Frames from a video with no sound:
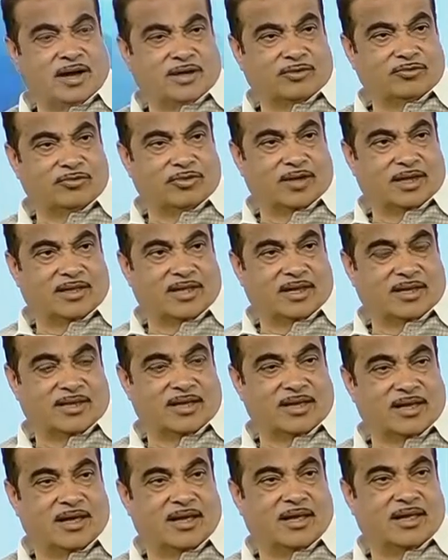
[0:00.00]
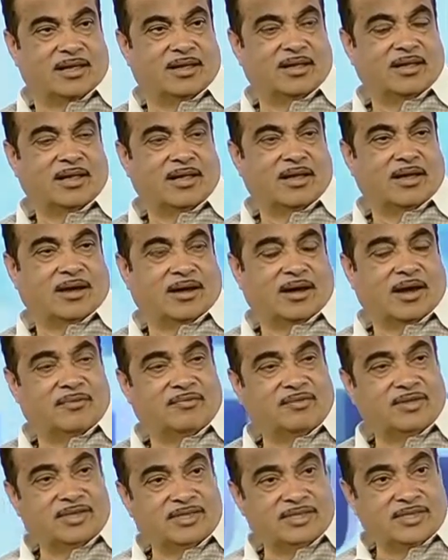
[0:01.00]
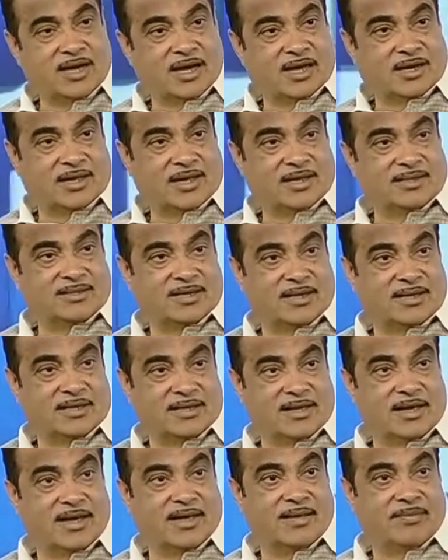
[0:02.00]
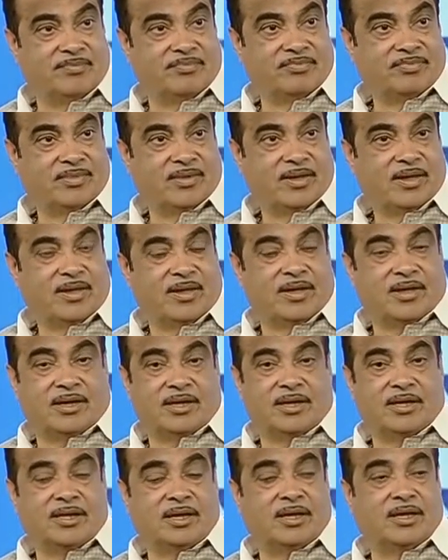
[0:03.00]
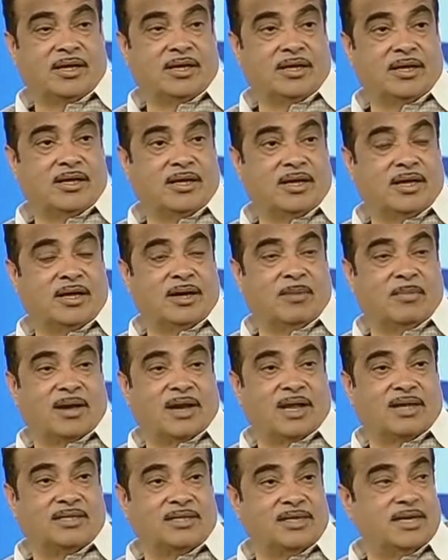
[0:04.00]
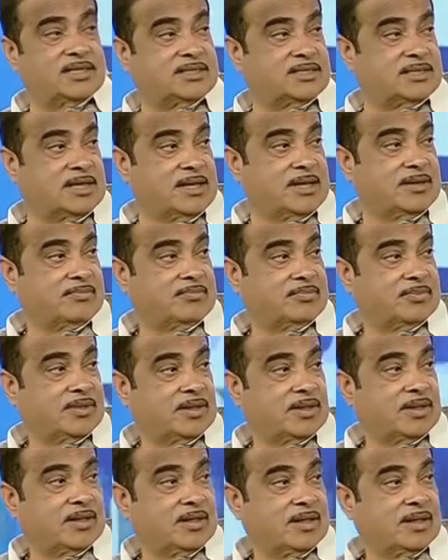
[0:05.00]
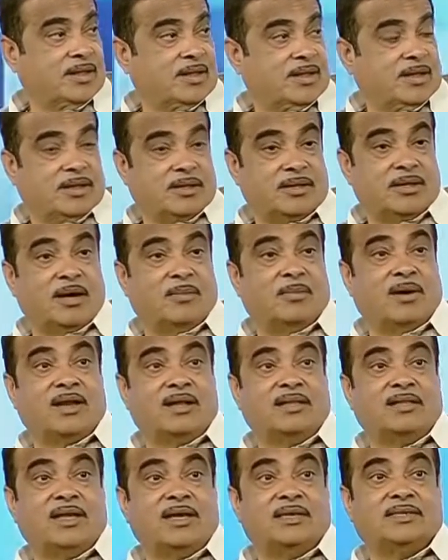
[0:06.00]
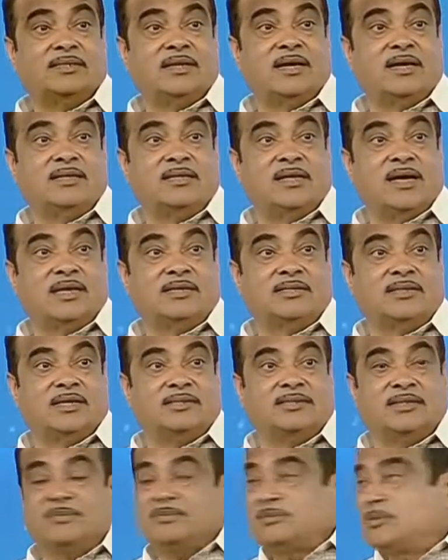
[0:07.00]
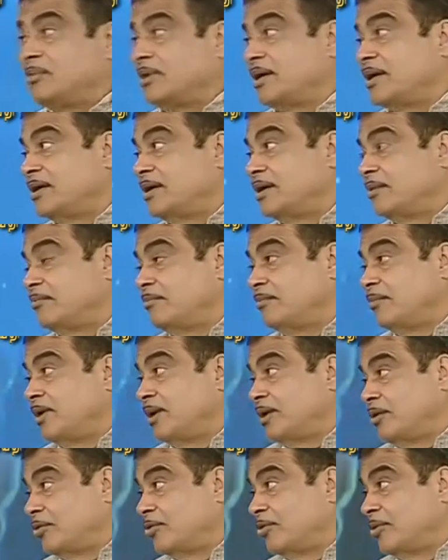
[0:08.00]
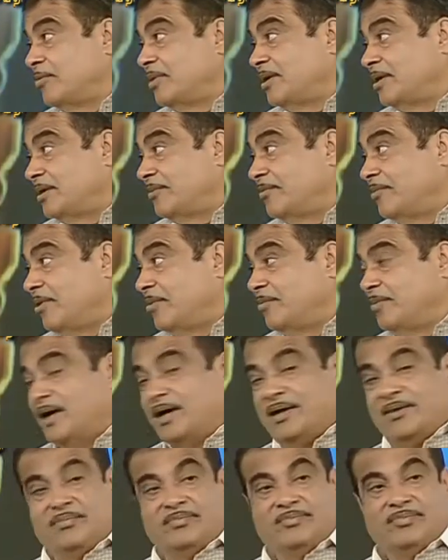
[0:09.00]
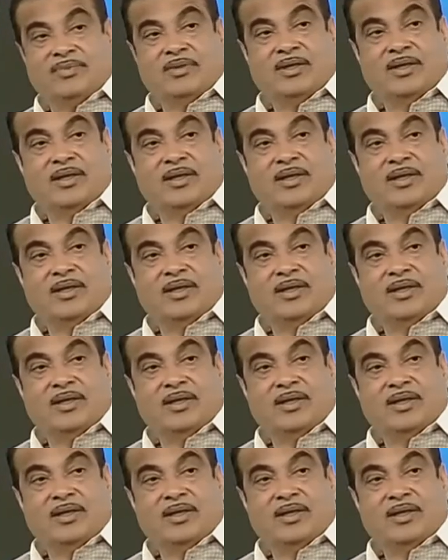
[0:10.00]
நேற்று நாக்பூரில் நடைபெற்ற பிரச்சார கூட்டத்தில் கட்கரி கலந்து கொண்டு உரையாற்றினார் அவர் பேசியபோது நான் சாதி மதம் மொழி மற்றும் எந்த கட்சியினை சார்ந்தவர் என